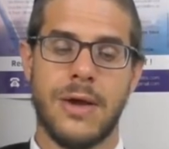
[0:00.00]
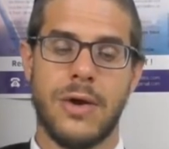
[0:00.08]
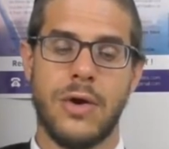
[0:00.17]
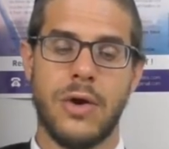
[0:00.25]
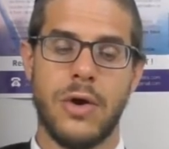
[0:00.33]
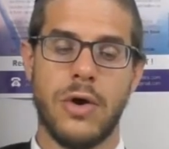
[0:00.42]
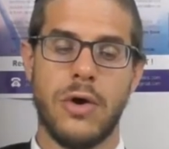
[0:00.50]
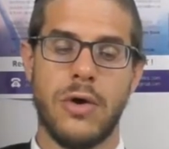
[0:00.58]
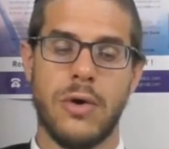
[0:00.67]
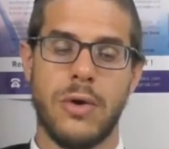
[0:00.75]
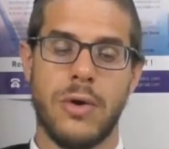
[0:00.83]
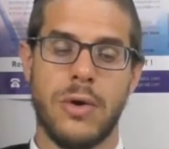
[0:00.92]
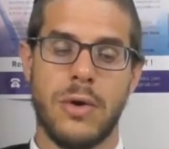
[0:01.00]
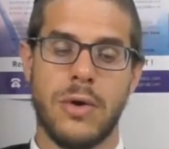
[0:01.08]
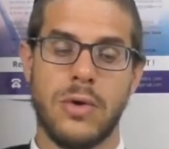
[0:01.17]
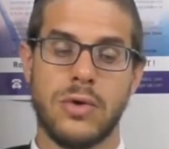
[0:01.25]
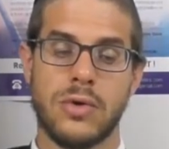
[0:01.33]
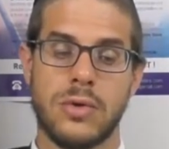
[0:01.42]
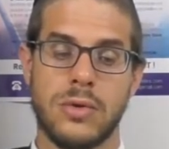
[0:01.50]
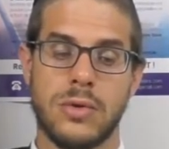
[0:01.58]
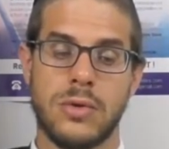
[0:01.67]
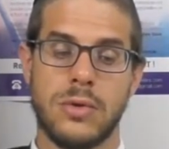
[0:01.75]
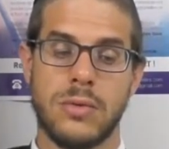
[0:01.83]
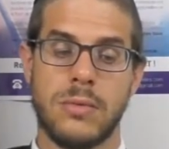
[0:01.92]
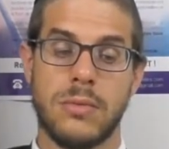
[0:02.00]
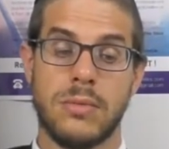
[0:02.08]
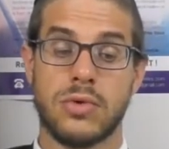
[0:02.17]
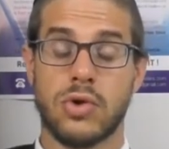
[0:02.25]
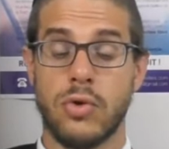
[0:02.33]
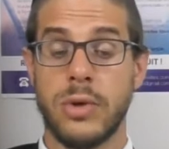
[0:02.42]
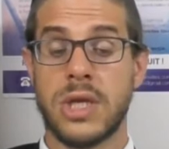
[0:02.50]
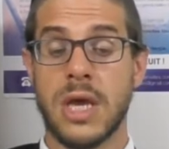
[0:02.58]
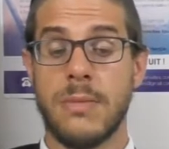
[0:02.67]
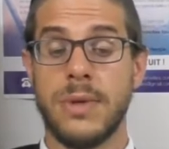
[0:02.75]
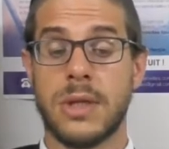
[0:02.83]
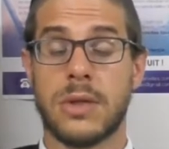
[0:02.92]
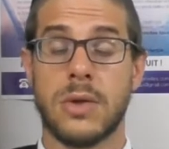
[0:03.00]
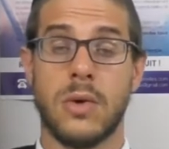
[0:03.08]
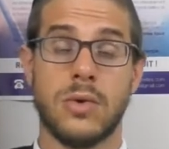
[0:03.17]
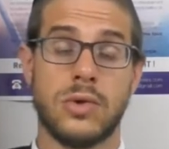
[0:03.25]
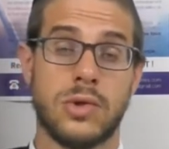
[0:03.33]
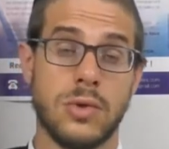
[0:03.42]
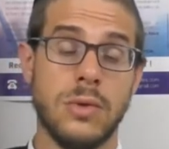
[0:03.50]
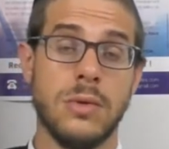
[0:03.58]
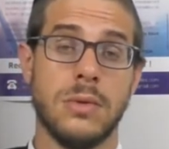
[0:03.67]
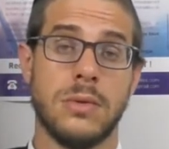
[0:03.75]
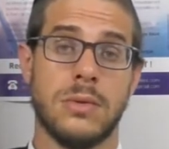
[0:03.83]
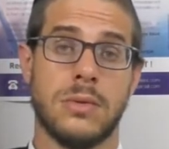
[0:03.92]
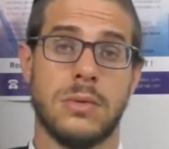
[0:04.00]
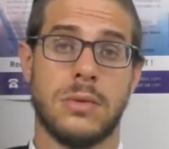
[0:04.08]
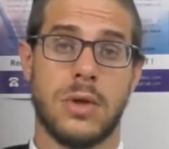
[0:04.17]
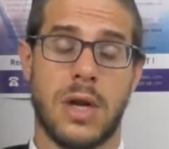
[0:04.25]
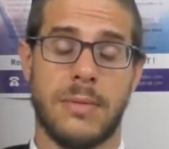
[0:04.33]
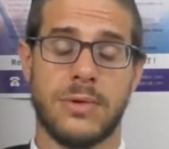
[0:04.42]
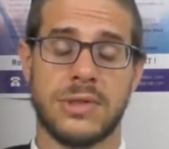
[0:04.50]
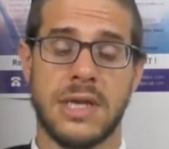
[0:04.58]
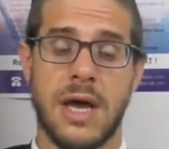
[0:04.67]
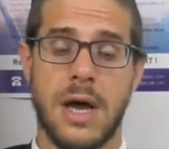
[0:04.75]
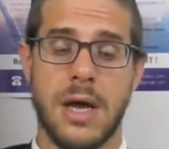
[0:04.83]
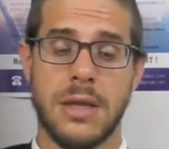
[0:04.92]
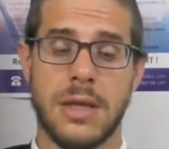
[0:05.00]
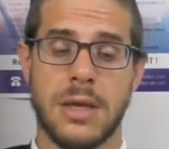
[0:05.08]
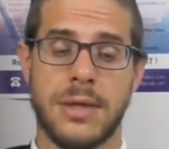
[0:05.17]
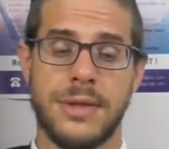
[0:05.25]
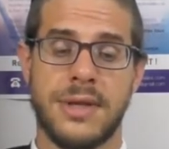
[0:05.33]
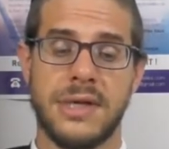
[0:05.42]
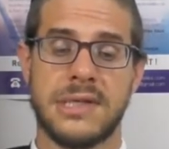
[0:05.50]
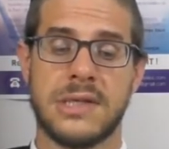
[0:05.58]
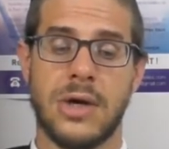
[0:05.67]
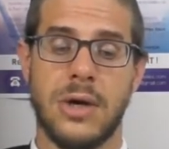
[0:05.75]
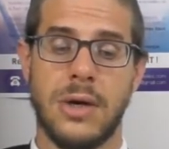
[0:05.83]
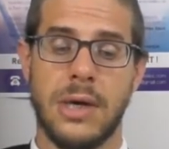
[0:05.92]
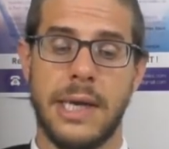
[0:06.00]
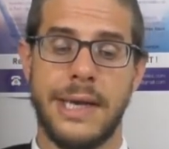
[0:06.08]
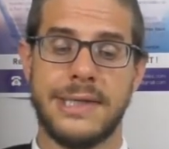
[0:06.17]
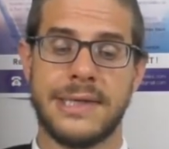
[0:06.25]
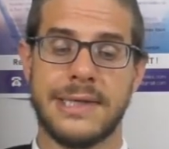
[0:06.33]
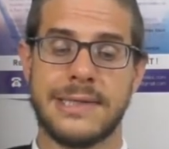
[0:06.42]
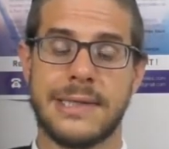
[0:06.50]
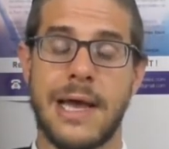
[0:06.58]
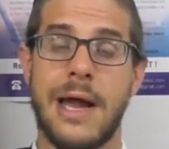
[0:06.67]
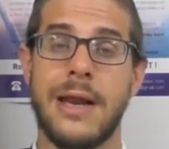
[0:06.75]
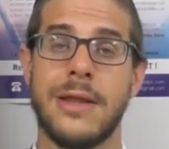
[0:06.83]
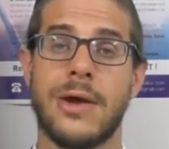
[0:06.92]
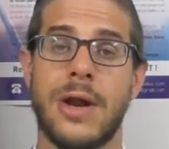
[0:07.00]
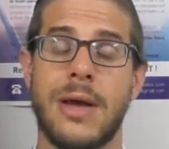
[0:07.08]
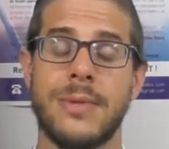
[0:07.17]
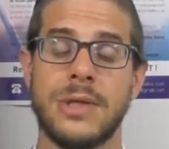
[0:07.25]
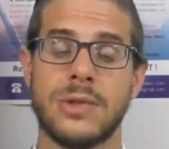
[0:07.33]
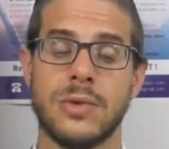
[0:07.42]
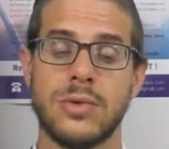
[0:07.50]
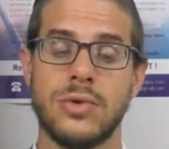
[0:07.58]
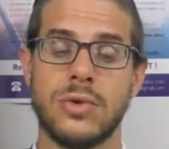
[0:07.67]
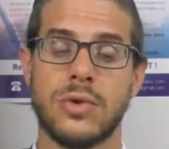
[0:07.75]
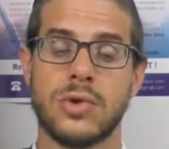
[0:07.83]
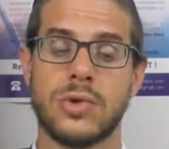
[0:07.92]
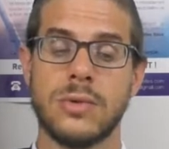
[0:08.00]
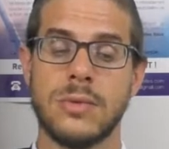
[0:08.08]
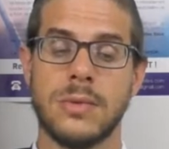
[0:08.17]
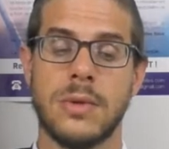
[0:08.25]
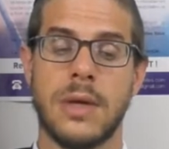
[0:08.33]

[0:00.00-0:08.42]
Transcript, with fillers: le, celui qui habite au-dessus dans la mansarde, descend et s'installe dans la maison du dessous.